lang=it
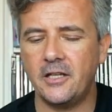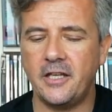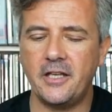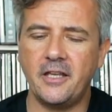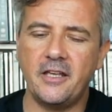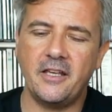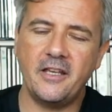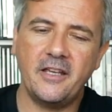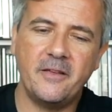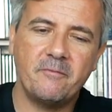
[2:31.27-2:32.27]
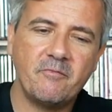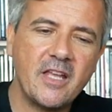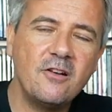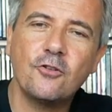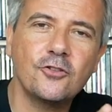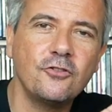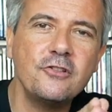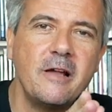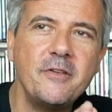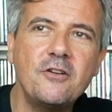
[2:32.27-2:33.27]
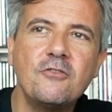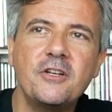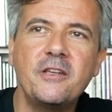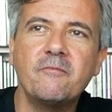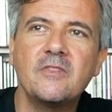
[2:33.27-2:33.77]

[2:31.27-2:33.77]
E, e, loro sono gli amiconi.